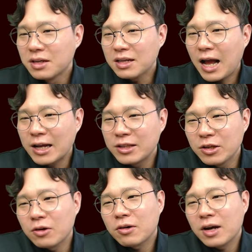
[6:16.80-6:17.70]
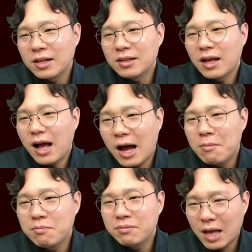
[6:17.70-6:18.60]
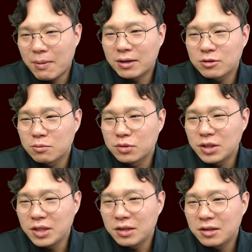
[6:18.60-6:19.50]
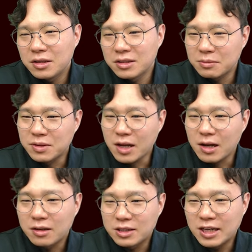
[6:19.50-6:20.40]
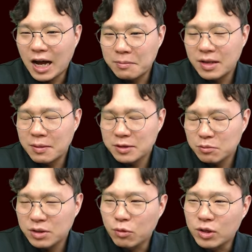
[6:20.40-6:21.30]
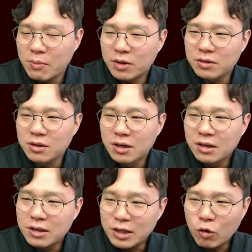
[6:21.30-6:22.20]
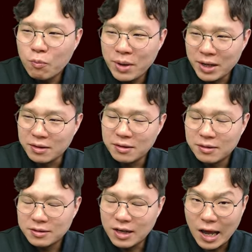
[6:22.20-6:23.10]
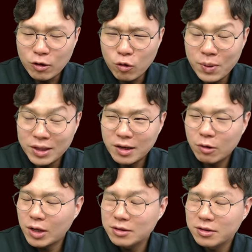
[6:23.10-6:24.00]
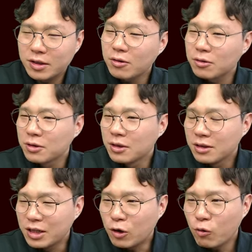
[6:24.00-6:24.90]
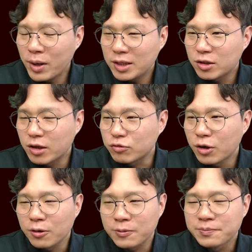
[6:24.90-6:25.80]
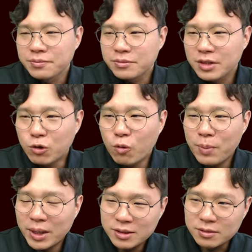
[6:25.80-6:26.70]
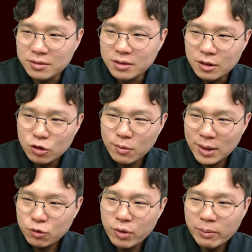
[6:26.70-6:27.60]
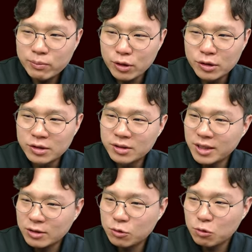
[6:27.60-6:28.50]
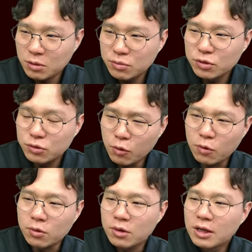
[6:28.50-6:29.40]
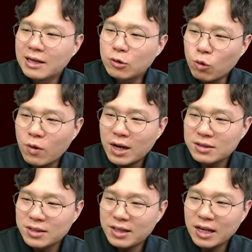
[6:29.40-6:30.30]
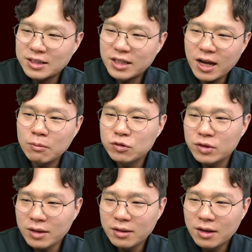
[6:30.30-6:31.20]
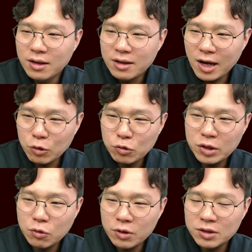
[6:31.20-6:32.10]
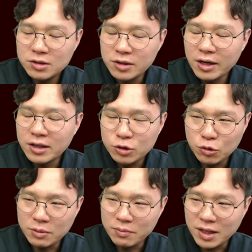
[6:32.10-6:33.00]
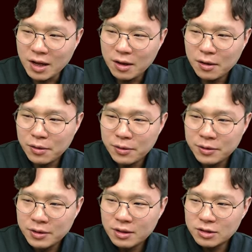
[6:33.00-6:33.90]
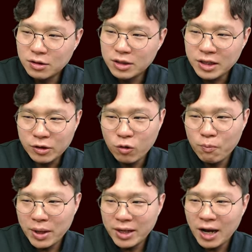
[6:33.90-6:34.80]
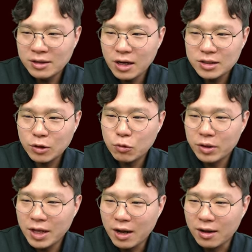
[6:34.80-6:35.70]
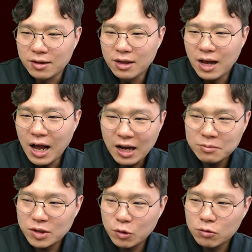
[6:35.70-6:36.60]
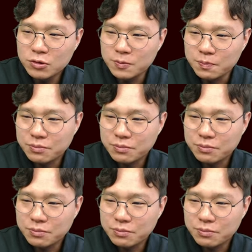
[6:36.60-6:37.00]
강력한 암 예방 성분이 있습니다. 그 암 예방 성분이 뭐냐면 리코펜, 라이코펜이라고도 하는데요. 리코펜이 들어있고요. 리코펜은 토마토의 붉은 색소 성분으로 녹황색 야채에 함유된 카로티노이드의 일종입니다. 그래서 이 리코펜의 항산화 작용이나 항암 작용은